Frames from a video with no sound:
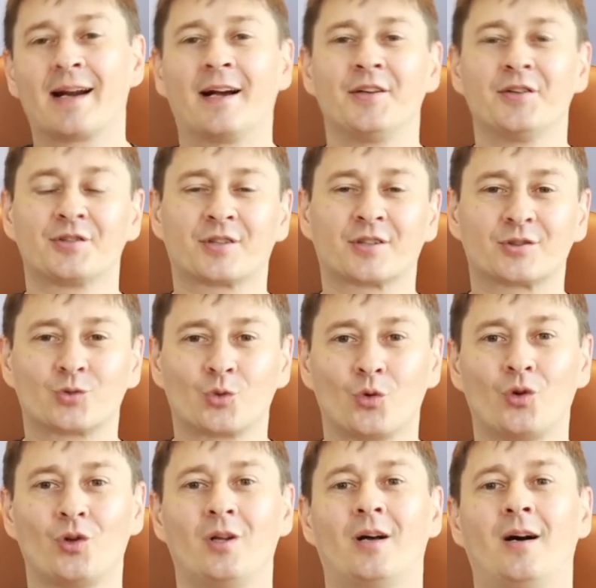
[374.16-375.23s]
Канистра
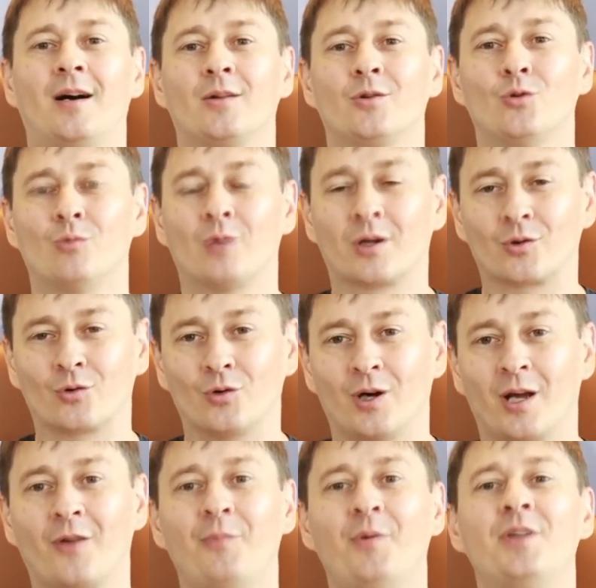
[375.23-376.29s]
стоила 1 марку.
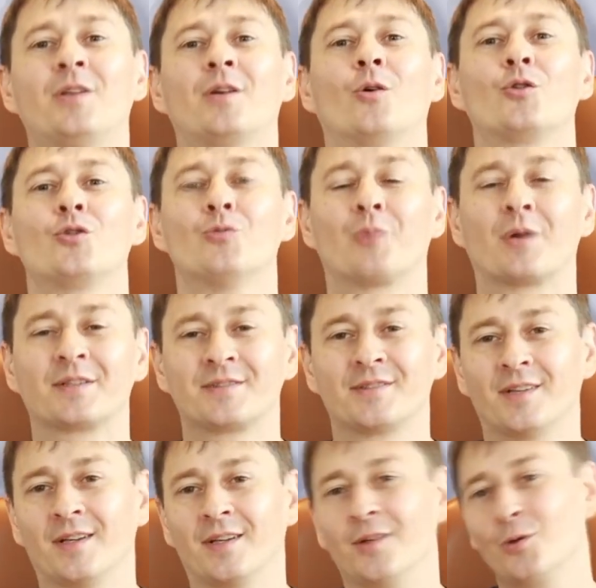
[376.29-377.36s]
Арифметика очень
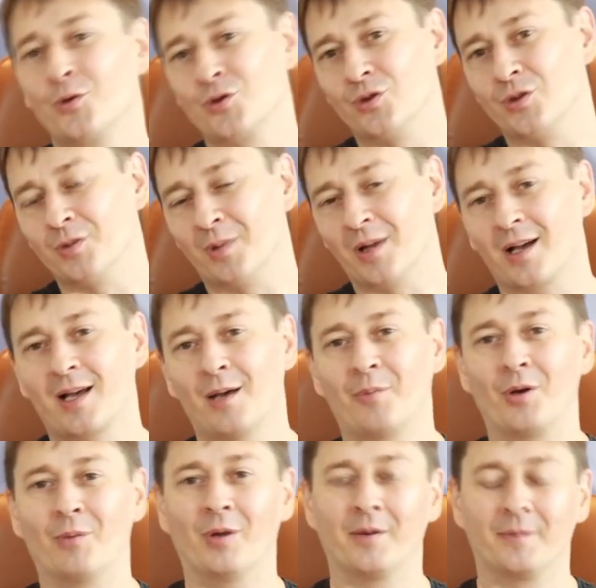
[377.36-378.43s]
простая и очень неплохая
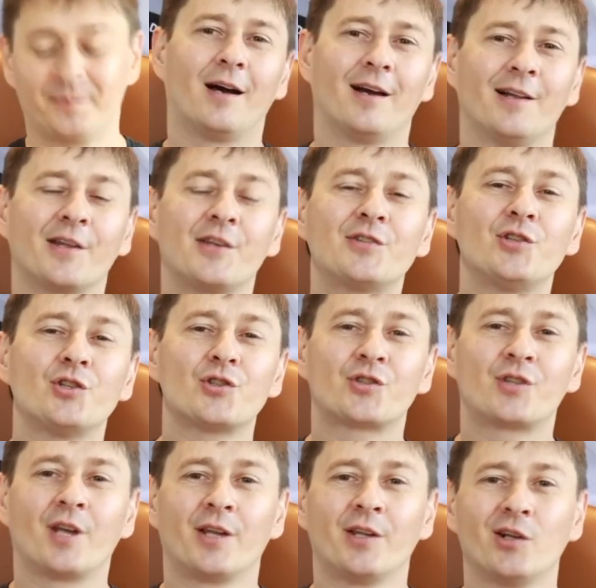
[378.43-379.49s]
прибыль.
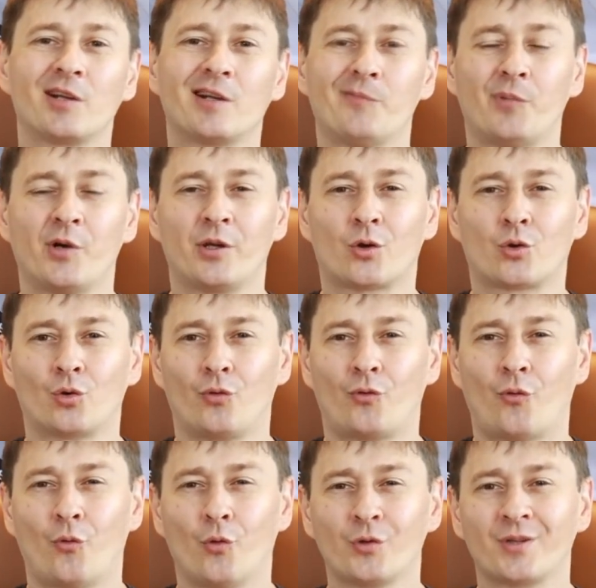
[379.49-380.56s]
Логистический отдел компании
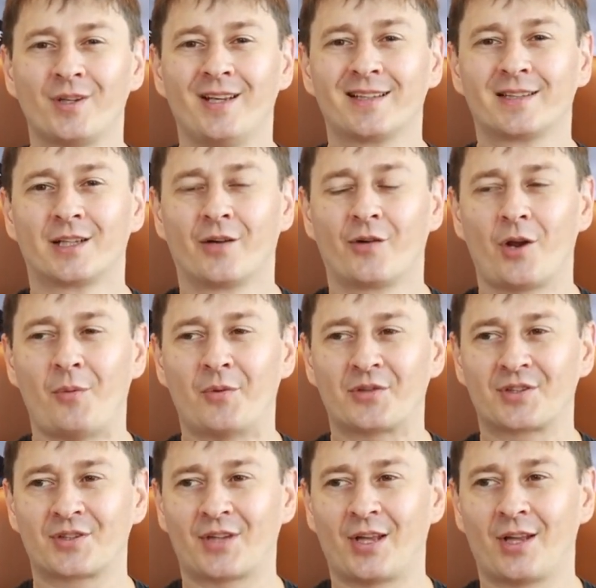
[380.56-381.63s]
Рудольфа Фукса некоторое время
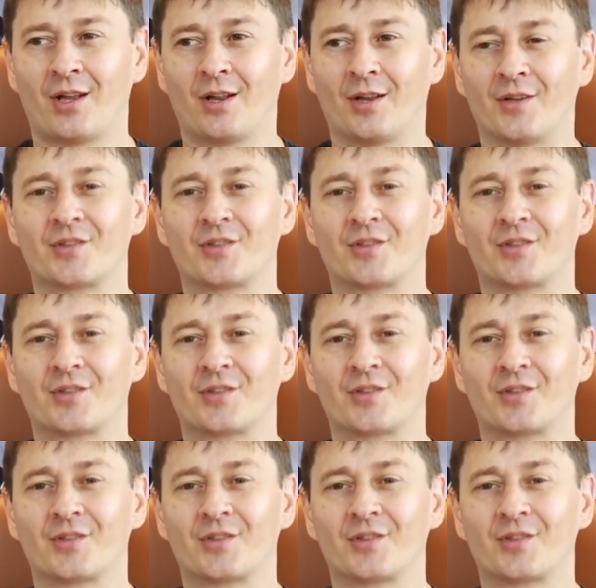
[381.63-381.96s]
состоял